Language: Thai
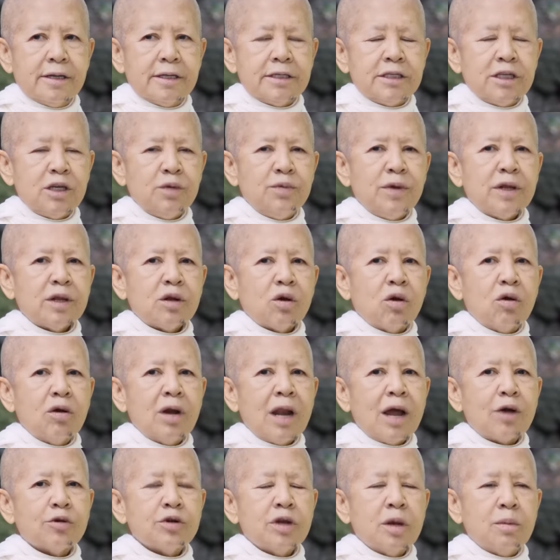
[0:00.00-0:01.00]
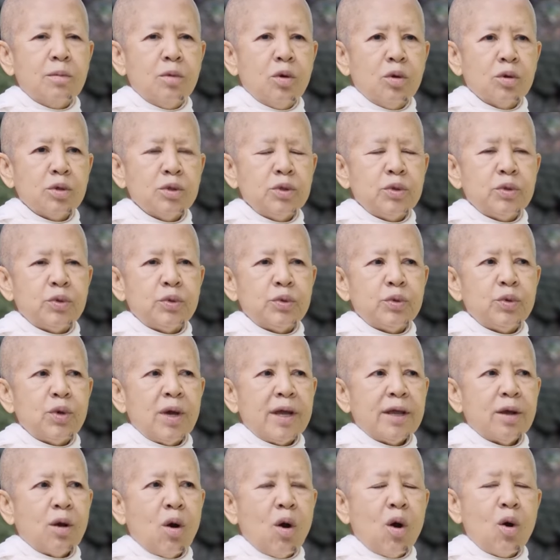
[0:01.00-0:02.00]
ชีวิตของเราดำรงอยู่ด้
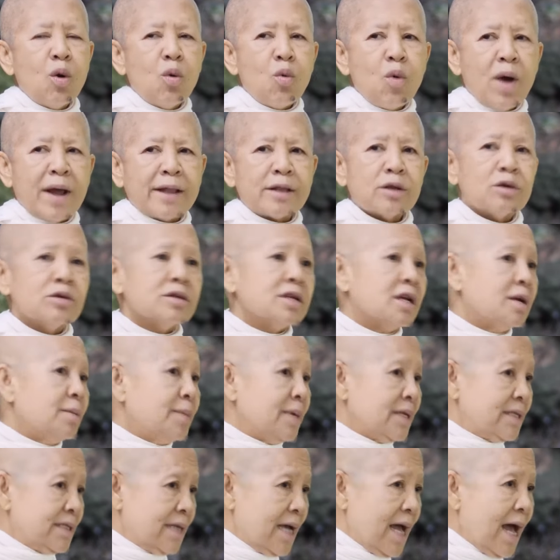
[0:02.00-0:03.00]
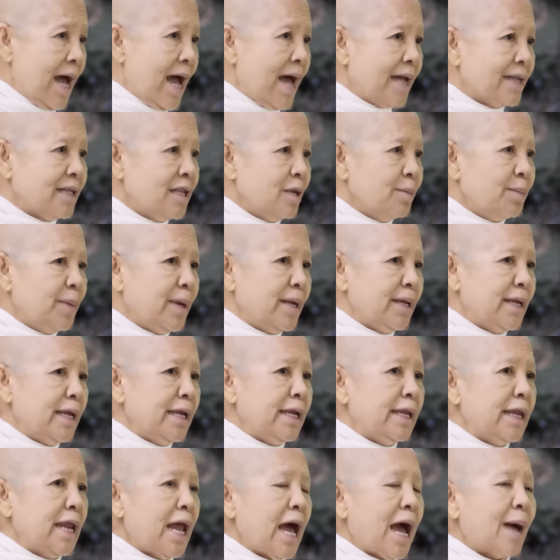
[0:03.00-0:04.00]
วยของขวัญของธรรมชาติที่เป็นดิ
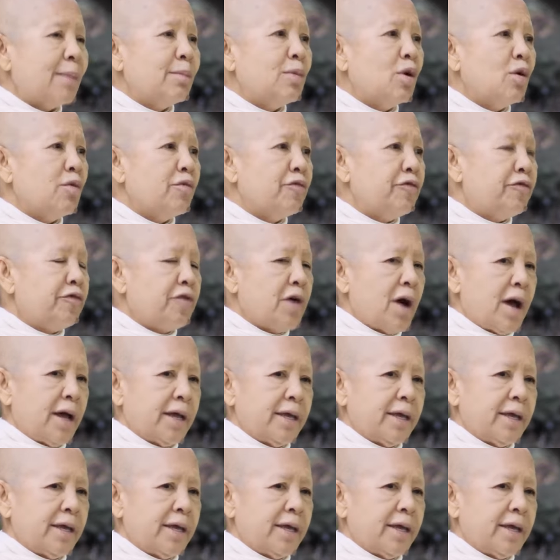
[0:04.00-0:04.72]
นน้ำลมไฟ